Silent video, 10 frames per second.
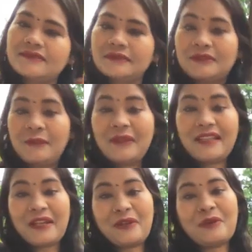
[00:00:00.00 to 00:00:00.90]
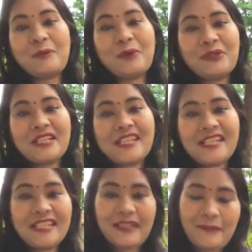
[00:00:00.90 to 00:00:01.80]
जिम्मेदारी को बहुत
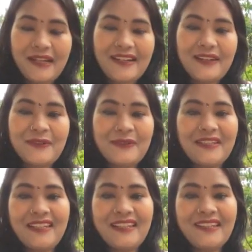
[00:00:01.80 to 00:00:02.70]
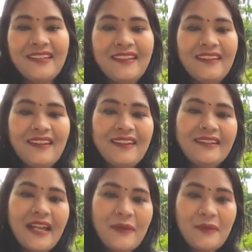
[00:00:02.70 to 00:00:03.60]
अच्छे से निभा रही होती है
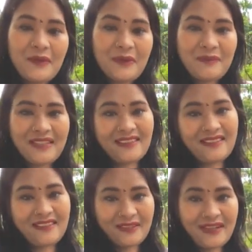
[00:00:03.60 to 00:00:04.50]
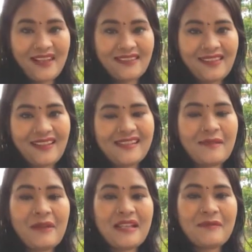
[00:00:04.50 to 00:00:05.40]
टाइम ही बीत रहा था
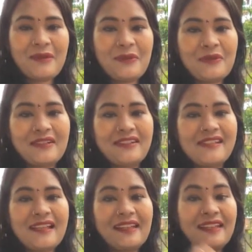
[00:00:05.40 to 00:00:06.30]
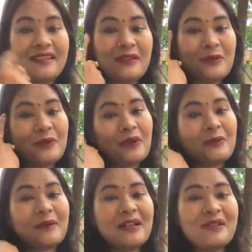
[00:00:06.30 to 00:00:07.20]
समाज में लोग निशा के सिंदूर
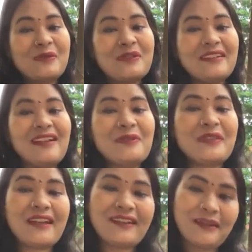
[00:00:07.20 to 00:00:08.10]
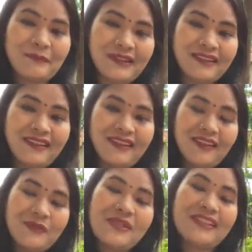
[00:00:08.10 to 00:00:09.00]
और मंगलसूत्र ना उतारने पर
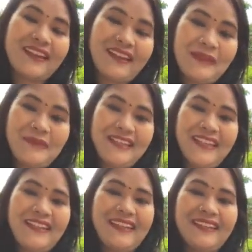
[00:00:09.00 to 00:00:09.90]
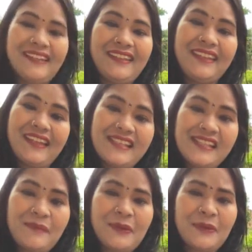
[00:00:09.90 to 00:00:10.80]
उसे ताने भी दे रहे थे कि
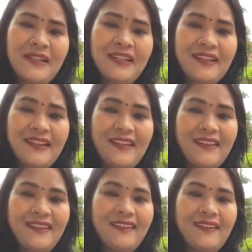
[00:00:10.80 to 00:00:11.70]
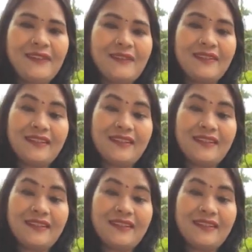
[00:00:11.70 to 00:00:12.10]
कैसी बहू लेकर आए हैं और